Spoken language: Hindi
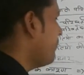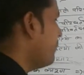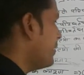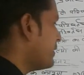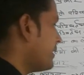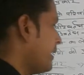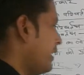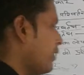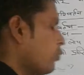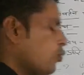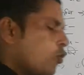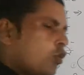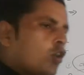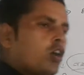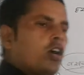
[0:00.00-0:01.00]
नंबर छः
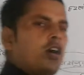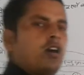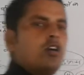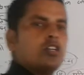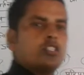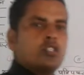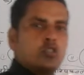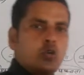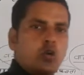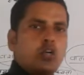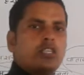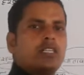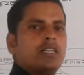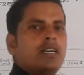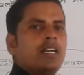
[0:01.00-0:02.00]
रोग और
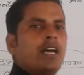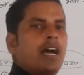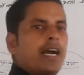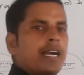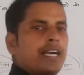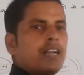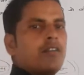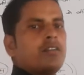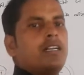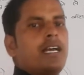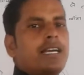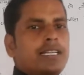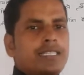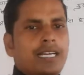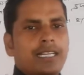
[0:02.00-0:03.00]
चोट अगर
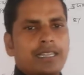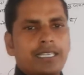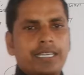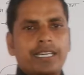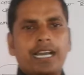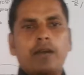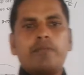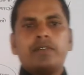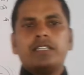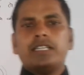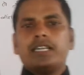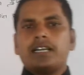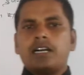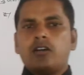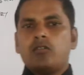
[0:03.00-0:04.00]
लग जाते हैं आपने
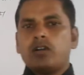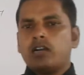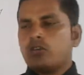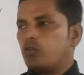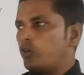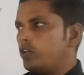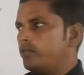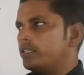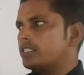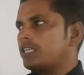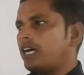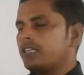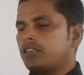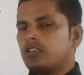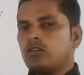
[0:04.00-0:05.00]
देखा होगा कोई भी
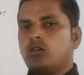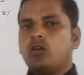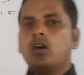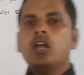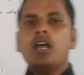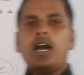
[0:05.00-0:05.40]
छात्र हो